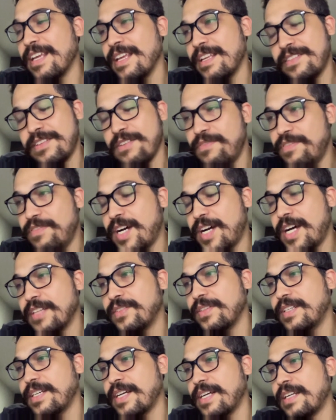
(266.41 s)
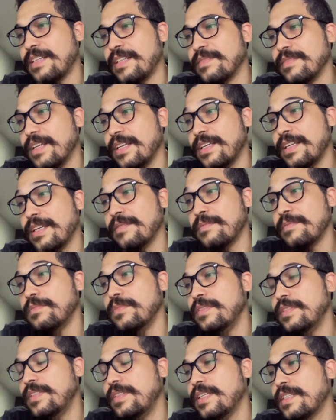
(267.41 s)
Esse é um fato, cara. É, é
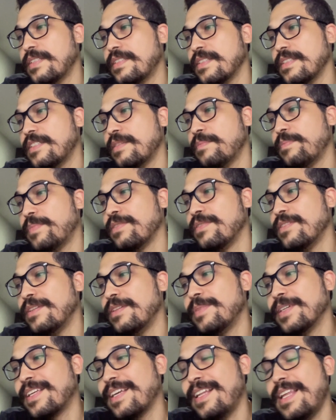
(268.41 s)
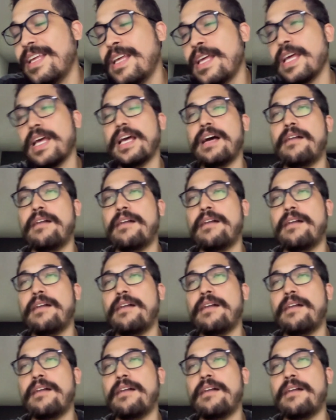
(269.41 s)
muito interessante essa pergunta porque ela é,